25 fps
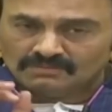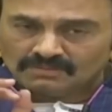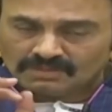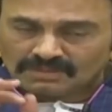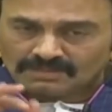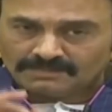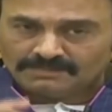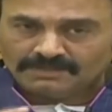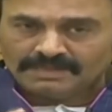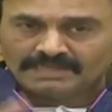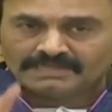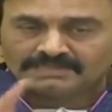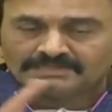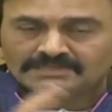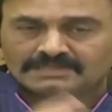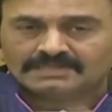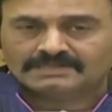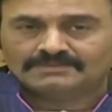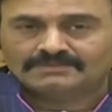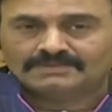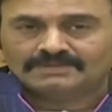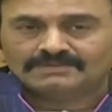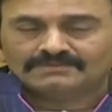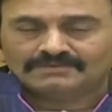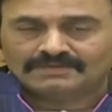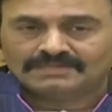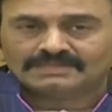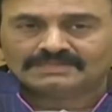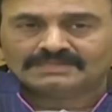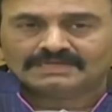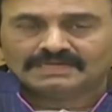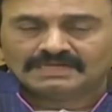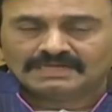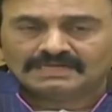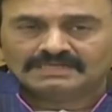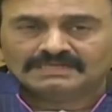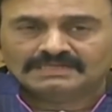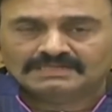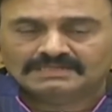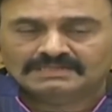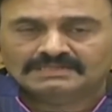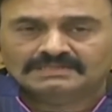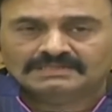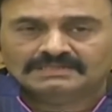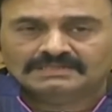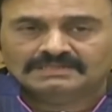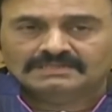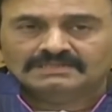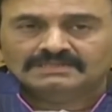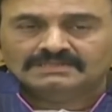ఒక పారిశ్రామికవేత్తగా
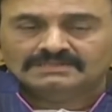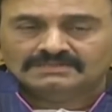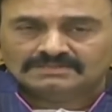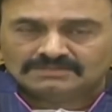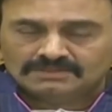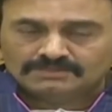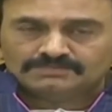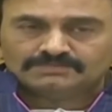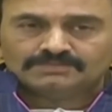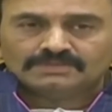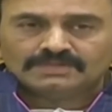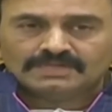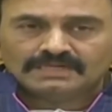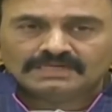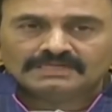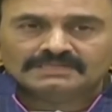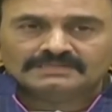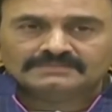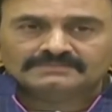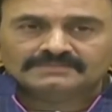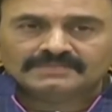చెప్తున్నా